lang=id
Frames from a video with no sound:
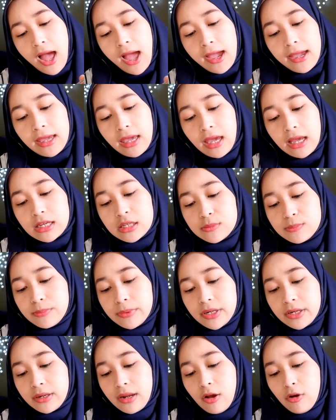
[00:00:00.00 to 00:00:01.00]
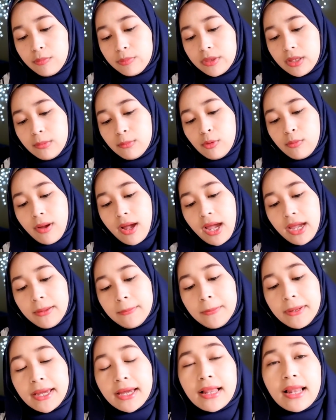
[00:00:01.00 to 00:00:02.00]
Eye Expert Optimum High
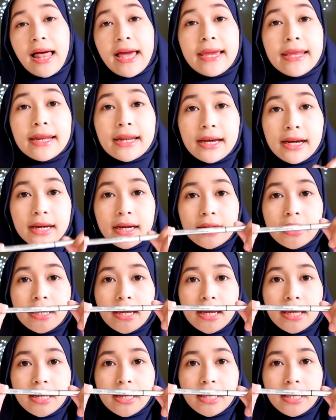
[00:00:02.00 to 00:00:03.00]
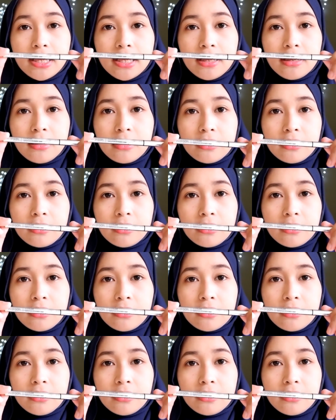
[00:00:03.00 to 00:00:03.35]
Black Liner yang ini